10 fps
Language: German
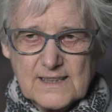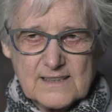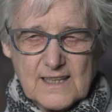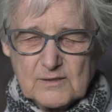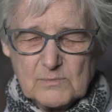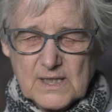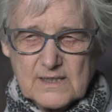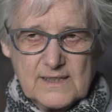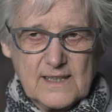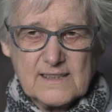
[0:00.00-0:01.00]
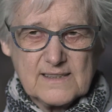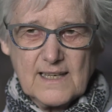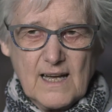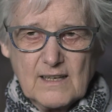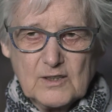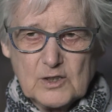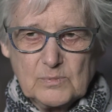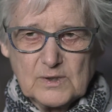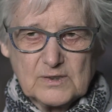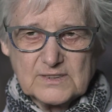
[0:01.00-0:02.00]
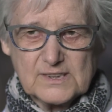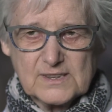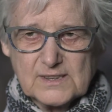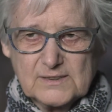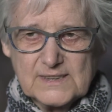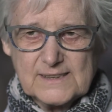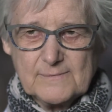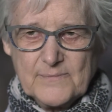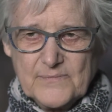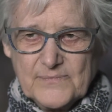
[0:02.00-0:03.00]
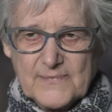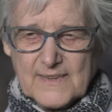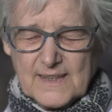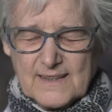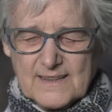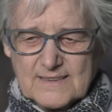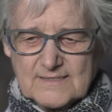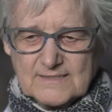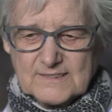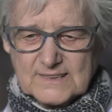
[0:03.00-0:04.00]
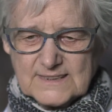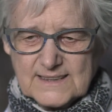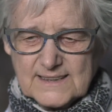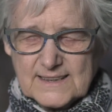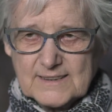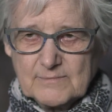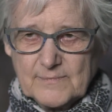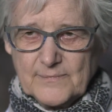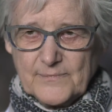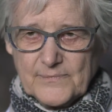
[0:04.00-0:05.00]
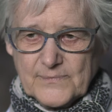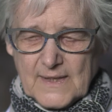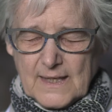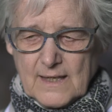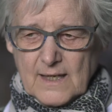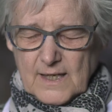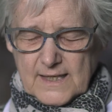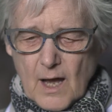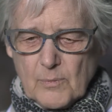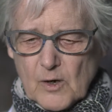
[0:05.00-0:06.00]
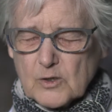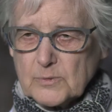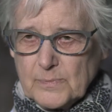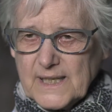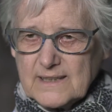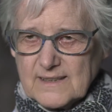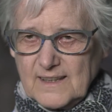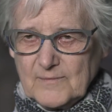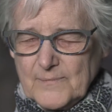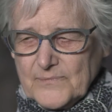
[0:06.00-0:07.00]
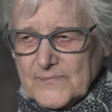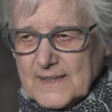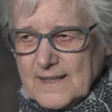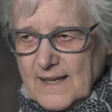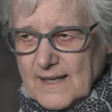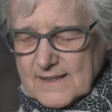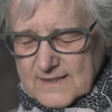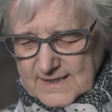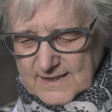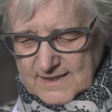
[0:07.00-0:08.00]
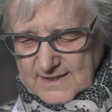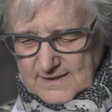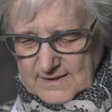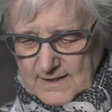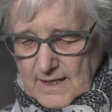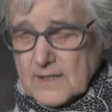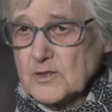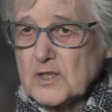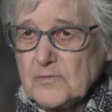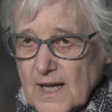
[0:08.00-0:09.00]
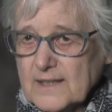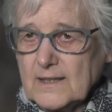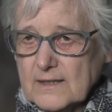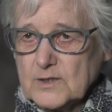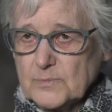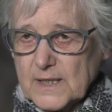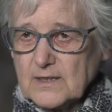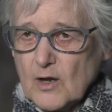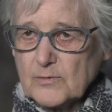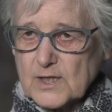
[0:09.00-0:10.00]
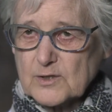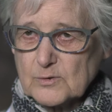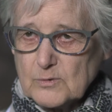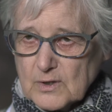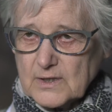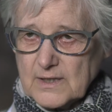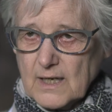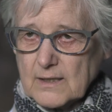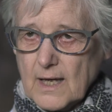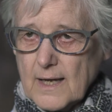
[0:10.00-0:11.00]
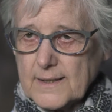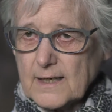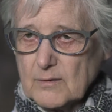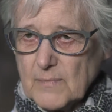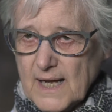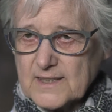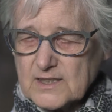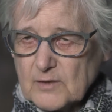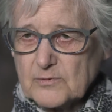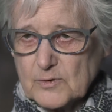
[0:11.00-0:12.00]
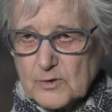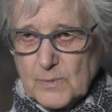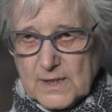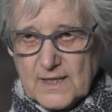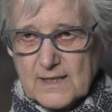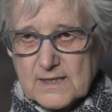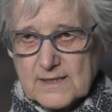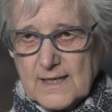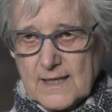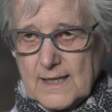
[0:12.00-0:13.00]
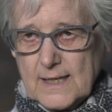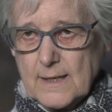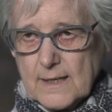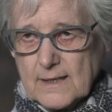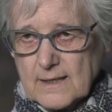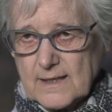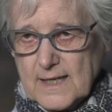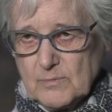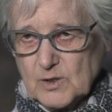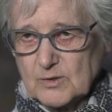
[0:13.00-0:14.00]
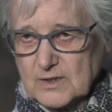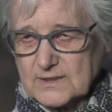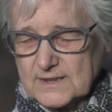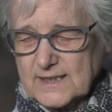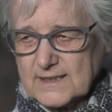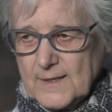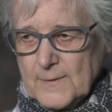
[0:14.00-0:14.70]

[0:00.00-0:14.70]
das hat mich sehr, sehr angesprochen irgendwie. Und ähm, ich habe auch später, als ich, also ich war dann später auf der Suche nach einer Gemeinschaft, wo man das äh, leben konnte, nicht?